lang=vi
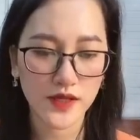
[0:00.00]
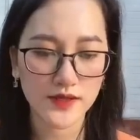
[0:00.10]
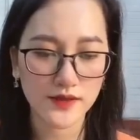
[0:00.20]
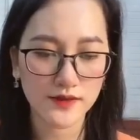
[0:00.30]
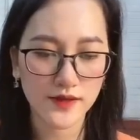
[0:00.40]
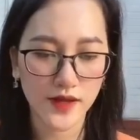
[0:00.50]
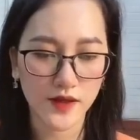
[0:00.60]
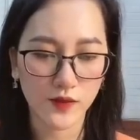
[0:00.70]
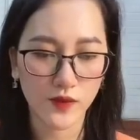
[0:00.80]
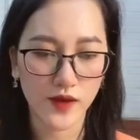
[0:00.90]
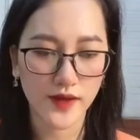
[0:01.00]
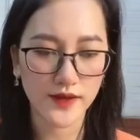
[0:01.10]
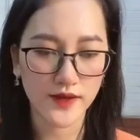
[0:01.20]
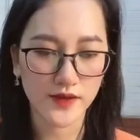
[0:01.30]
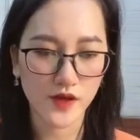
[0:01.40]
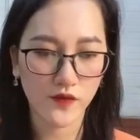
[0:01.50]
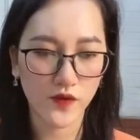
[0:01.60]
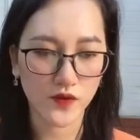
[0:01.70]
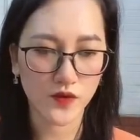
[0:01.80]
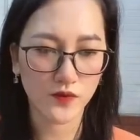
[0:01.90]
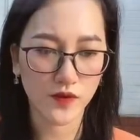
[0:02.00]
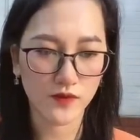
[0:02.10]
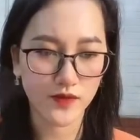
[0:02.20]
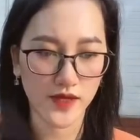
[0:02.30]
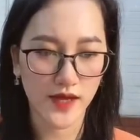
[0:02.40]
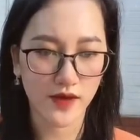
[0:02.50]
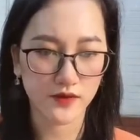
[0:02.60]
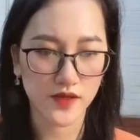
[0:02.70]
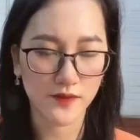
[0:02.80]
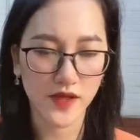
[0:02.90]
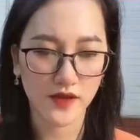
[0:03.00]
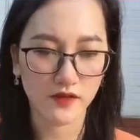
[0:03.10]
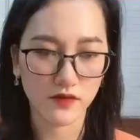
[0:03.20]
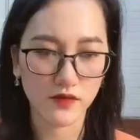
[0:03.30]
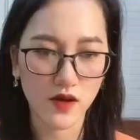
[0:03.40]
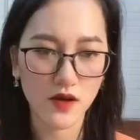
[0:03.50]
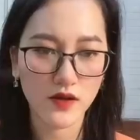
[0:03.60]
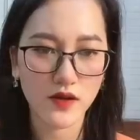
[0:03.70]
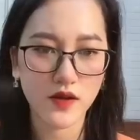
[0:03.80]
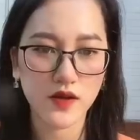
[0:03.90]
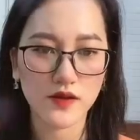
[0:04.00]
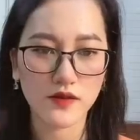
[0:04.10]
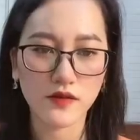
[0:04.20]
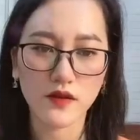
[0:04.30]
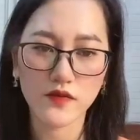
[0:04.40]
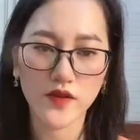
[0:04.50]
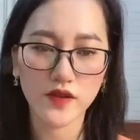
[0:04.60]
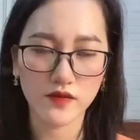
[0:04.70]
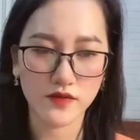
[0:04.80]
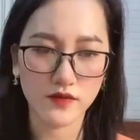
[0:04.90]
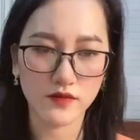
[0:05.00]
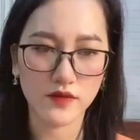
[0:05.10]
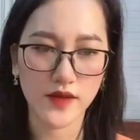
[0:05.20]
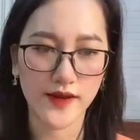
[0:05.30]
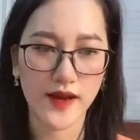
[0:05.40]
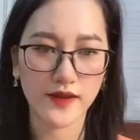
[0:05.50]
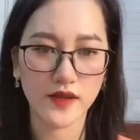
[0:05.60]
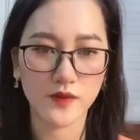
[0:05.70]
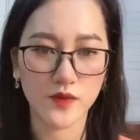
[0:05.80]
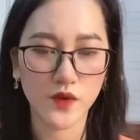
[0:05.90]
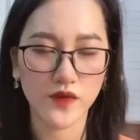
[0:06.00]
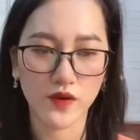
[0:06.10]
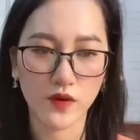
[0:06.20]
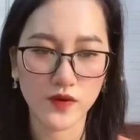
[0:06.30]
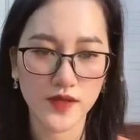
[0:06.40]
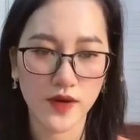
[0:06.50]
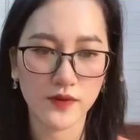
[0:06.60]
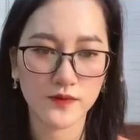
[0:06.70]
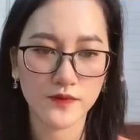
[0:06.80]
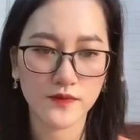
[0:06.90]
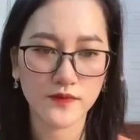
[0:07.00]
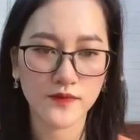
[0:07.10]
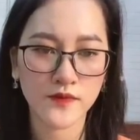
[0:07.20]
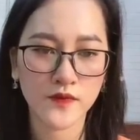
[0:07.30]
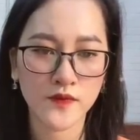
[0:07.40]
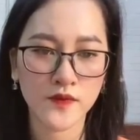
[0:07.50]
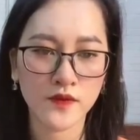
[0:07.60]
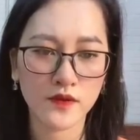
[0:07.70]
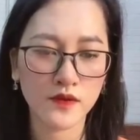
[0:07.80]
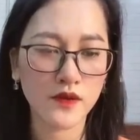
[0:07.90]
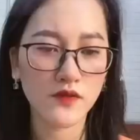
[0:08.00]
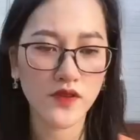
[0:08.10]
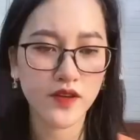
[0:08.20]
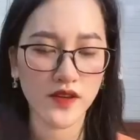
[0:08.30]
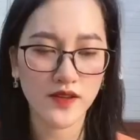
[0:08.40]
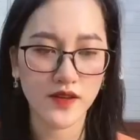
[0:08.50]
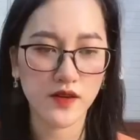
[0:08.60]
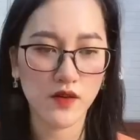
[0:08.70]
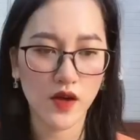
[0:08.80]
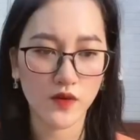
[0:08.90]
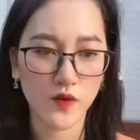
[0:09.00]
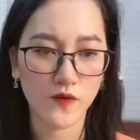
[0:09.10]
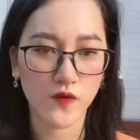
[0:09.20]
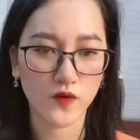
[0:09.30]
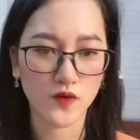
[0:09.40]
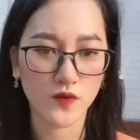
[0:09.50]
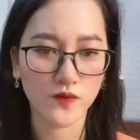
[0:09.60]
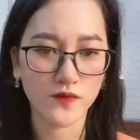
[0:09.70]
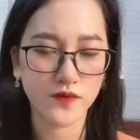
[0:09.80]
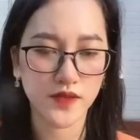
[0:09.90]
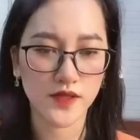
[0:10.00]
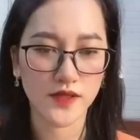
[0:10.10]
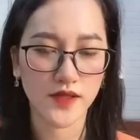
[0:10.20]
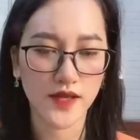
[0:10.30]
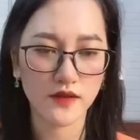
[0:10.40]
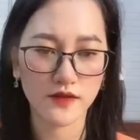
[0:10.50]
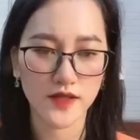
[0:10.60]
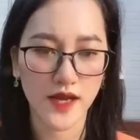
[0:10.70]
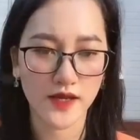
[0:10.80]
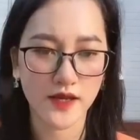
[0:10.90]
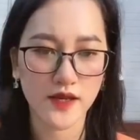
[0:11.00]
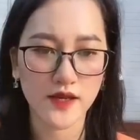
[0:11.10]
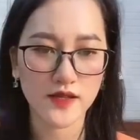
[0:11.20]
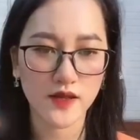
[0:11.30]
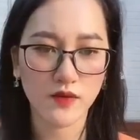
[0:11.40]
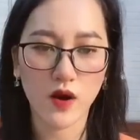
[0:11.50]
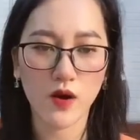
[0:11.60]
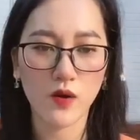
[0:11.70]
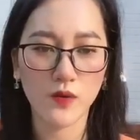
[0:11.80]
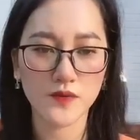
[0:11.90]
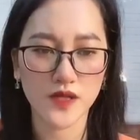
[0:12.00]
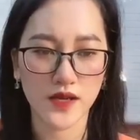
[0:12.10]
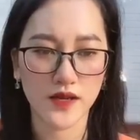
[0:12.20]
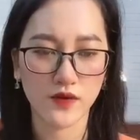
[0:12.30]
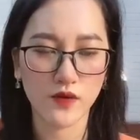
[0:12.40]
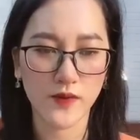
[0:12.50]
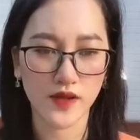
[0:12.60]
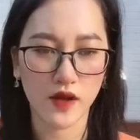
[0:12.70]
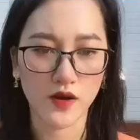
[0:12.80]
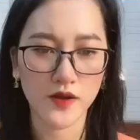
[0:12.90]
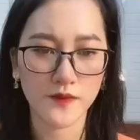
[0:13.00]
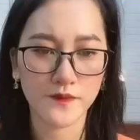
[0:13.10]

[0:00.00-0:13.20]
Những hành động của anh khiến cho Phù Dung không thể nào xem nhẹ được nữa Tường Vương Viên thực sự là đang nghiêm túc với cô sao Tường Vương Viên nghe thấy câu hỏi của Phù Dung Thì khẽ thở dài Sau đó ôm chặt lấy cô mà nói